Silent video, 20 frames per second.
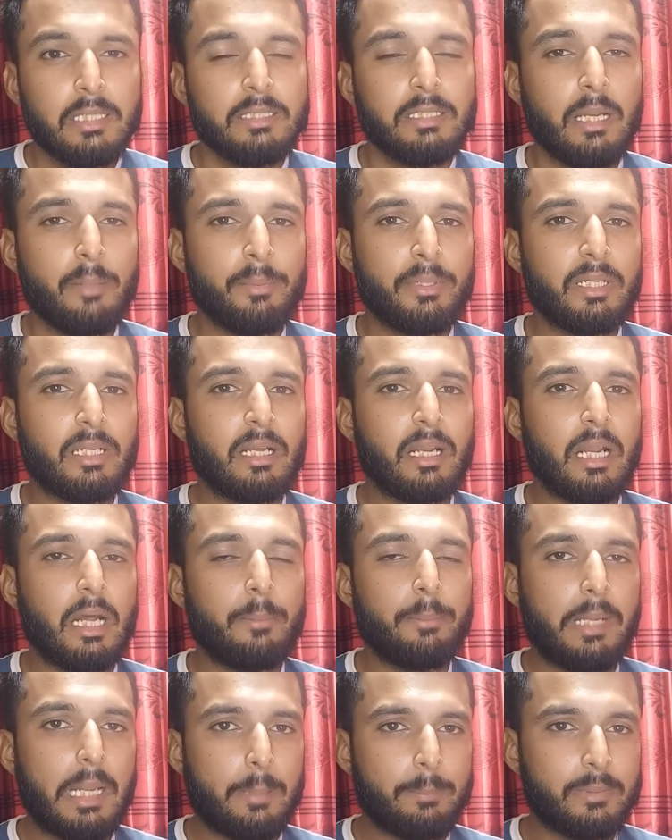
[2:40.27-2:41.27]
या फिर अगर
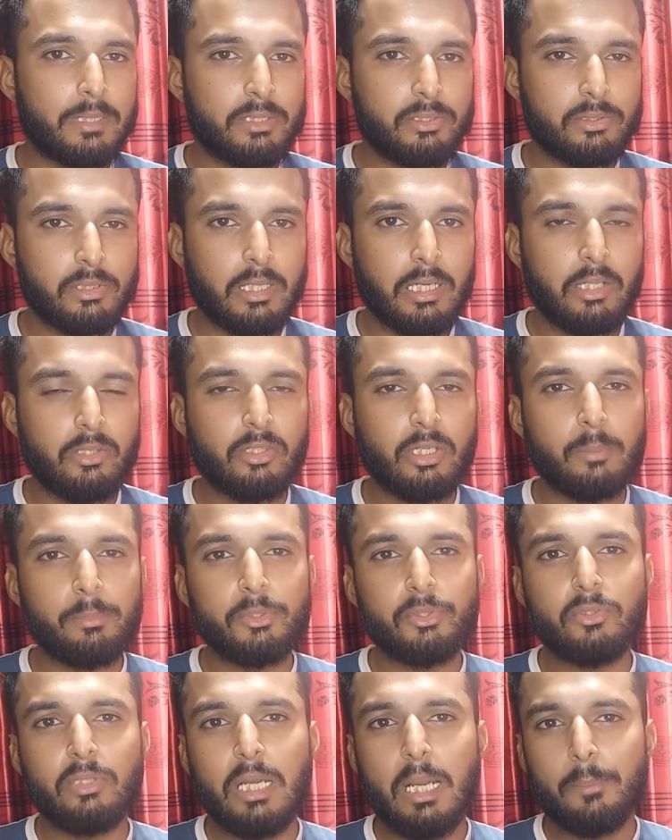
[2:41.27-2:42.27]
आप एप्पल यूज़र हैं तो आप
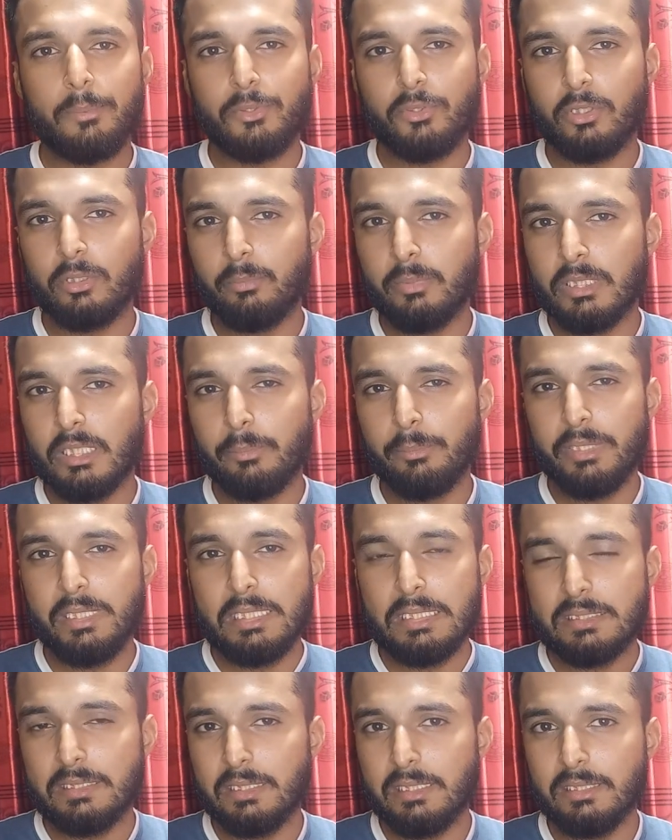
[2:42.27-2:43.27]
इसको ऐप स्टोर में से भी
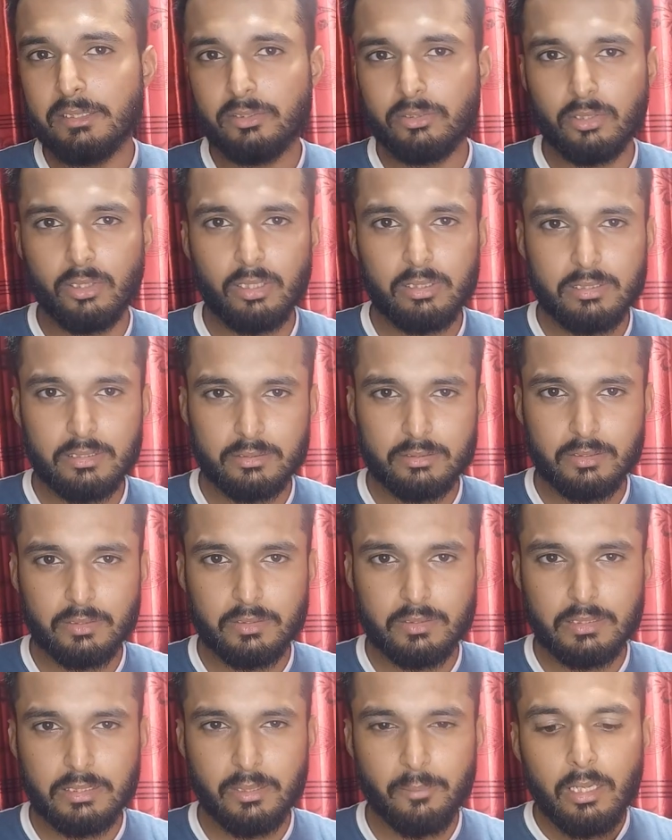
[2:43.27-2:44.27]
इजीली इंस्टॉल कर
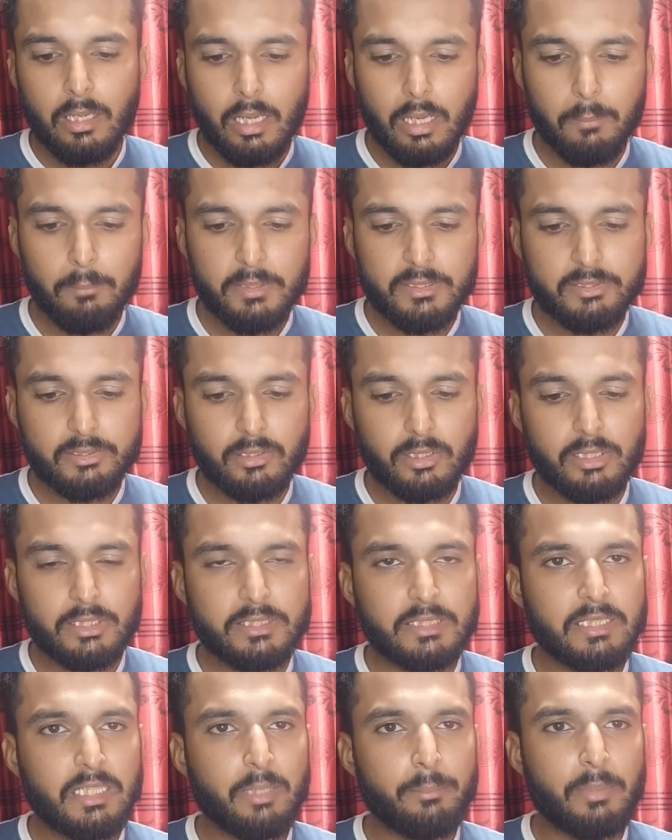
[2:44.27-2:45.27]
सकते हैं अब
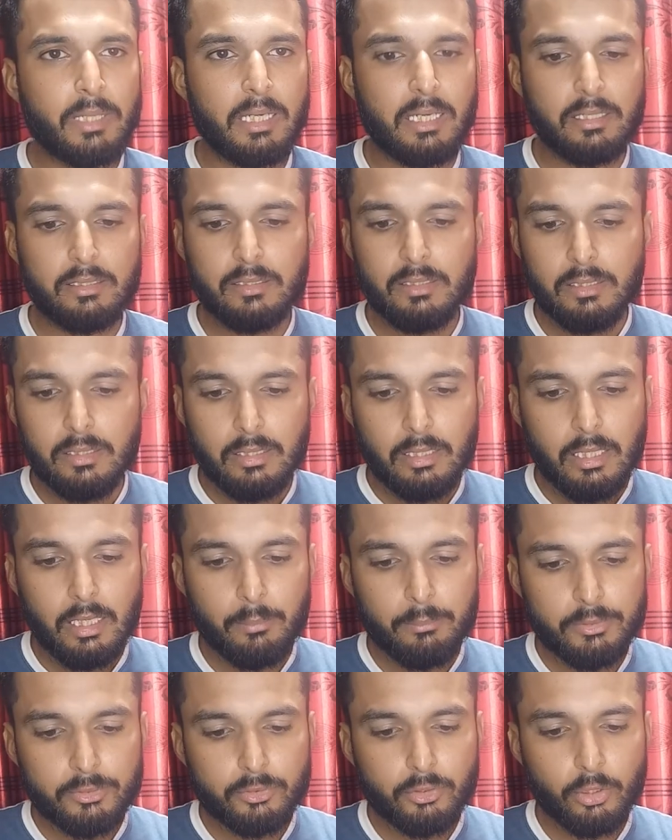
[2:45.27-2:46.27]
इंस्टॉलेशन के बाद
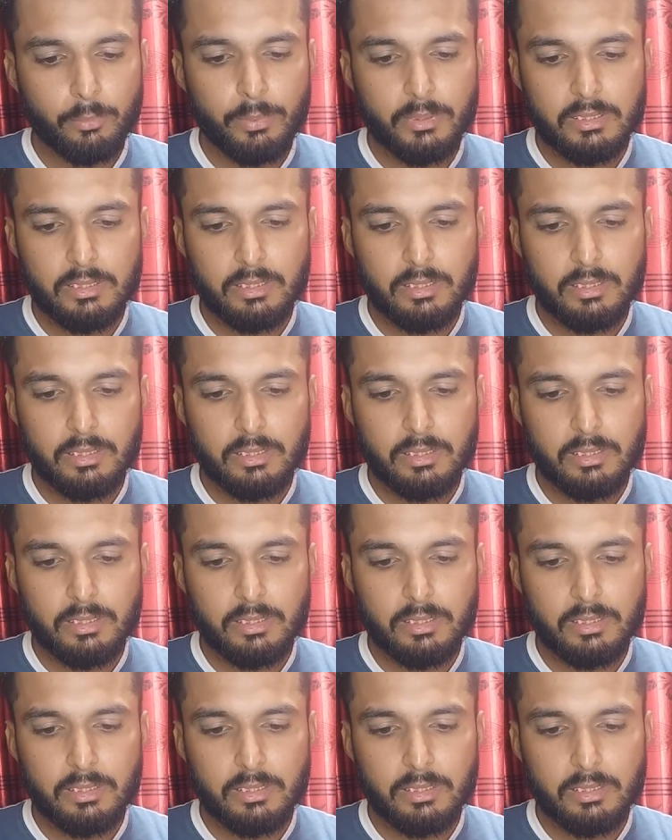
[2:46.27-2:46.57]
हम इसको ओपन